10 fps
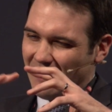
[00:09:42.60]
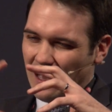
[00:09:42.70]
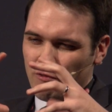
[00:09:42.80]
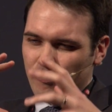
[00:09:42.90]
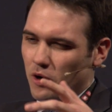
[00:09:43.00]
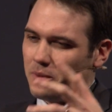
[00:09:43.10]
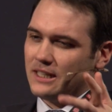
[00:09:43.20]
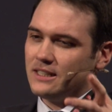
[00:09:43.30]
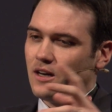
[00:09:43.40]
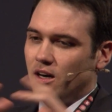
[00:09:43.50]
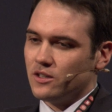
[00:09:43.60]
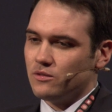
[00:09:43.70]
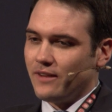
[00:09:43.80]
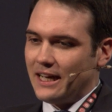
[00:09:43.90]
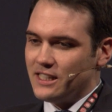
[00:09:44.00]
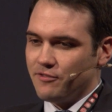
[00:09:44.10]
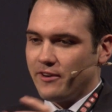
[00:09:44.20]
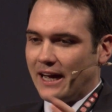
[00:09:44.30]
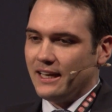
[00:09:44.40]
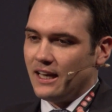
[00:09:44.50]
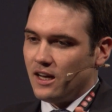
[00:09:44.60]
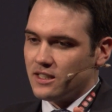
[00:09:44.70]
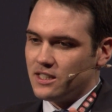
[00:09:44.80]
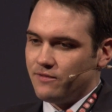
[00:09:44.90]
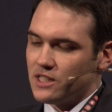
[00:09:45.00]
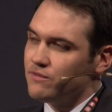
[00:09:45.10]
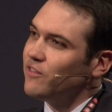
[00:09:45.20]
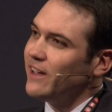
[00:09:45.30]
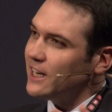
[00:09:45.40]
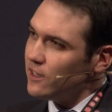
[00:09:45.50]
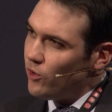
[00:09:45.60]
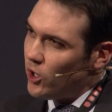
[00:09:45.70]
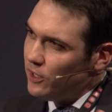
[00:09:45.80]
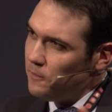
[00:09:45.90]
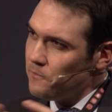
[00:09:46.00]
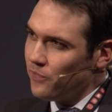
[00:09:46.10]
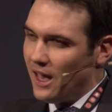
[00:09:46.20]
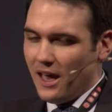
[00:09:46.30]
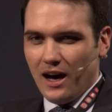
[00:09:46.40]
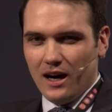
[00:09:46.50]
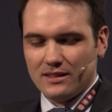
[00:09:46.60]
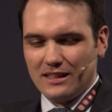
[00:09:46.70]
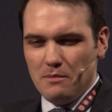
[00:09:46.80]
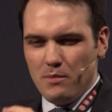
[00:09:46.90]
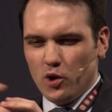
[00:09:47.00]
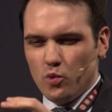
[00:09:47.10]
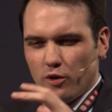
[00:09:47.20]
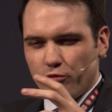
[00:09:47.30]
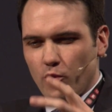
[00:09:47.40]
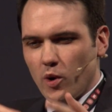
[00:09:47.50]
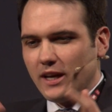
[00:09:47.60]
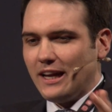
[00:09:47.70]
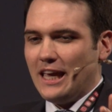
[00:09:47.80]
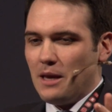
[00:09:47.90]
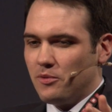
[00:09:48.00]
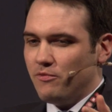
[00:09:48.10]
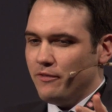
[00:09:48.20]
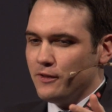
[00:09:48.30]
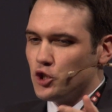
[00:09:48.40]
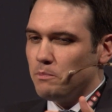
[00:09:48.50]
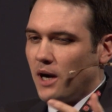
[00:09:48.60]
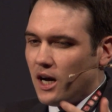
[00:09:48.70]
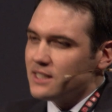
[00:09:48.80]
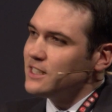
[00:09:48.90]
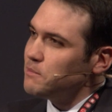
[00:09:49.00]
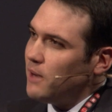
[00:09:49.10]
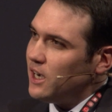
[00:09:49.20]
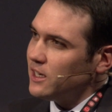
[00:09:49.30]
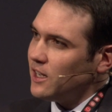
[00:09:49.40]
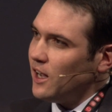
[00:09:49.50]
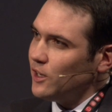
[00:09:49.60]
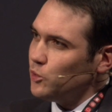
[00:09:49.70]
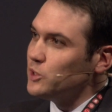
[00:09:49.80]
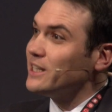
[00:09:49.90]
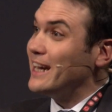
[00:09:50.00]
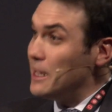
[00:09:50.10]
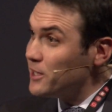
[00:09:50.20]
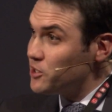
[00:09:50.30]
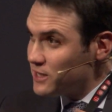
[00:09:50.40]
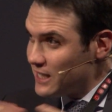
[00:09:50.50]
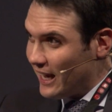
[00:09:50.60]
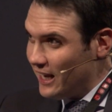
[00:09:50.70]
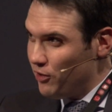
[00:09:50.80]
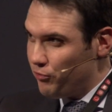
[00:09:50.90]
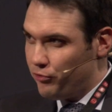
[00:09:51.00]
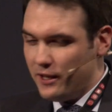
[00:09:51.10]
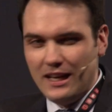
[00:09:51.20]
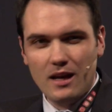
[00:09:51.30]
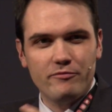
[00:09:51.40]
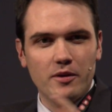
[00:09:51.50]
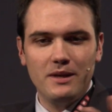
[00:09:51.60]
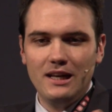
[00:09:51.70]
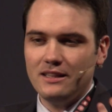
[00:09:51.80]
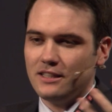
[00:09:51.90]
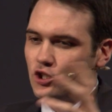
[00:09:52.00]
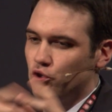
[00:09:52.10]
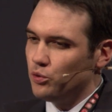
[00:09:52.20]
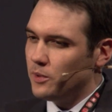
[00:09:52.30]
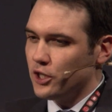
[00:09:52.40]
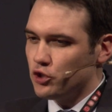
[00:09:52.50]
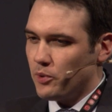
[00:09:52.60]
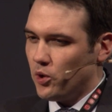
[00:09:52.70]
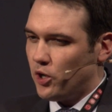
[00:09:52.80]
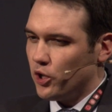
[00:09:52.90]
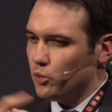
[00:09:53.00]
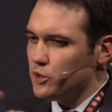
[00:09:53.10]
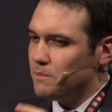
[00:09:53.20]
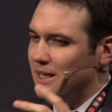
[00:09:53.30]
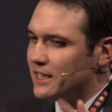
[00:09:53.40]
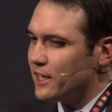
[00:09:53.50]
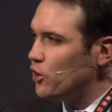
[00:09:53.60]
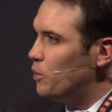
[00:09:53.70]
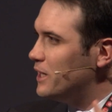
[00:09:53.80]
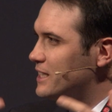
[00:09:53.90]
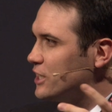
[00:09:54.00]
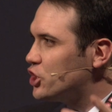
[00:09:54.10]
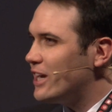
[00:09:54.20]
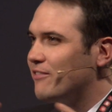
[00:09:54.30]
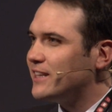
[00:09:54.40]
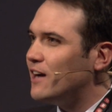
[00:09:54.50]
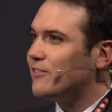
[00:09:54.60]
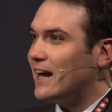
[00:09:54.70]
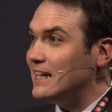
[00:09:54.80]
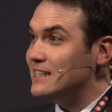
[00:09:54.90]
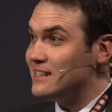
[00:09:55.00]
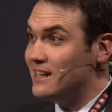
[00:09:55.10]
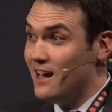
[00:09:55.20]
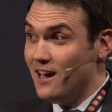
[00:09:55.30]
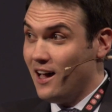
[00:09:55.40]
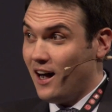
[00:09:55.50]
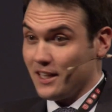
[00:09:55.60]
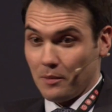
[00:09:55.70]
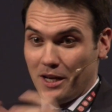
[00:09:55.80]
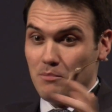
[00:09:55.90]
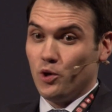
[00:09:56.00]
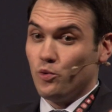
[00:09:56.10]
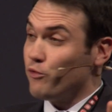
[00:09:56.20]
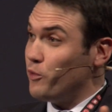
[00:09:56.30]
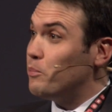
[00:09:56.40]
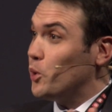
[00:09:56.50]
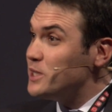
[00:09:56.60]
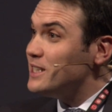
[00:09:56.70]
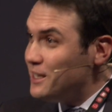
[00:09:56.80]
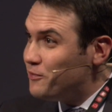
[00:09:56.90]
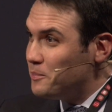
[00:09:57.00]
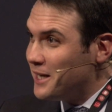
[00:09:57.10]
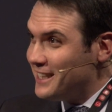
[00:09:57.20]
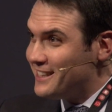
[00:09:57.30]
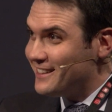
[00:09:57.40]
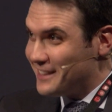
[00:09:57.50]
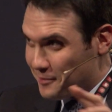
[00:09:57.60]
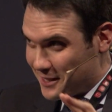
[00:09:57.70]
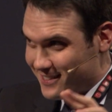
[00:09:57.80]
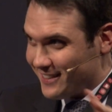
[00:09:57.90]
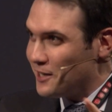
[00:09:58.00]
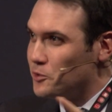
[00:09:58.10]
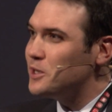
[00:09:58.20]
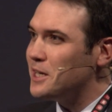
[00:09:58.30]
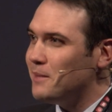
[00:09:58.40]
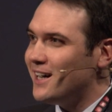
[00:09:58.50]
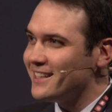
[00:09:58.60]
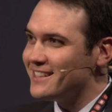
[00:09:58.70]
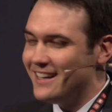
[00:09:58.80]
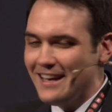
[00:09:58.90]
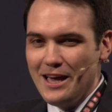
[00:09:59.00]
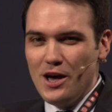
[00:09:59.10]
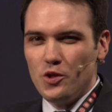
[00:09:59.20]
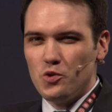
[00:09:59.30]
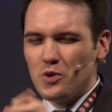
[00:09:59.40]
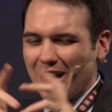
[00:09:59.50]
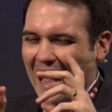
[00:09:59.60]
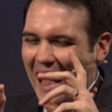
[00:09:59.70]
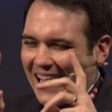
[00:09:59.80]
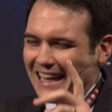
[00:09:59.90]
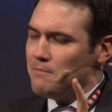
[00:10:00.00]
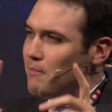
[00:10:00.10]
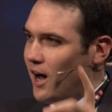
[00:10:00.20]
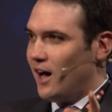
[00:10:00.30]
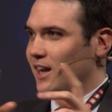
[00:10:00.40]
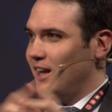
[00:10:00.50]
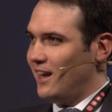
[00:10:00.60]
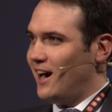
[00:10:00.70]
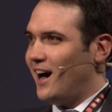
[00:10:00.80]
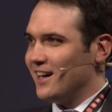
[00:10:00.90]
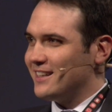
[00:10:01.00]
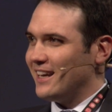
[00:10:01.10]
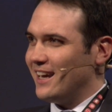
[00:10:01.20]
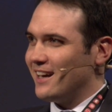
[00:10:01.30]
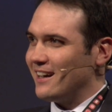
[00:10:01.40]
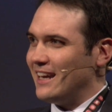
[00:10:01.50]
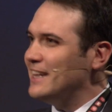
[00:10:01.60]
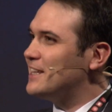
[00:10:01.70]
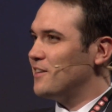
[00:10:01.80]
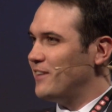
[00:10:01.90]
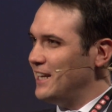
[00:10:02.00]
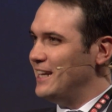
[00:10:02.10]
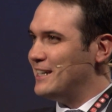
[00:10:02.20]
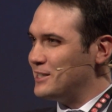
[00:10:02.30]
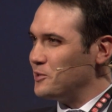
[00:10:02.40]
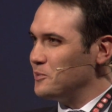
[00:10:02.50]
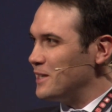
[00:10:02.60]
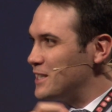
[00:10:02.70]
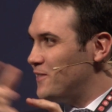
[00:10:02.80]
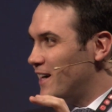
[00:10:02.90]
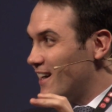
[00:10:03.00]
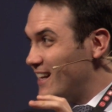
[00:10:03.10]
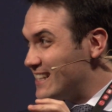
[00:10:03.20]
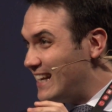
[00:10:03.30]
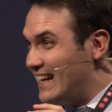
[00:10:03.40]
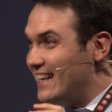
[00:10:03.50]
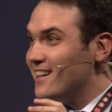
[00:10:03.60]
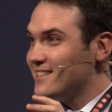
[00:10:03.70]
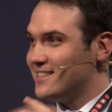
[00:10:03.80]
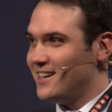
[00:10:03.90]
auf vorbildliche Art und Weise freigelassen, was wir werden wollen, hat immer nur vorgelebt, wie viel Spaß es machen kann, Unternehmer zu sein, viel am Familientisch darüber gesprochen, uns mitgenommen ins Geschäft, auf Reisen, hat aber immer nur vom Positiven berichtet, aber das hat er gut gemacht nur einmal hat er interveniert und das war, als Elias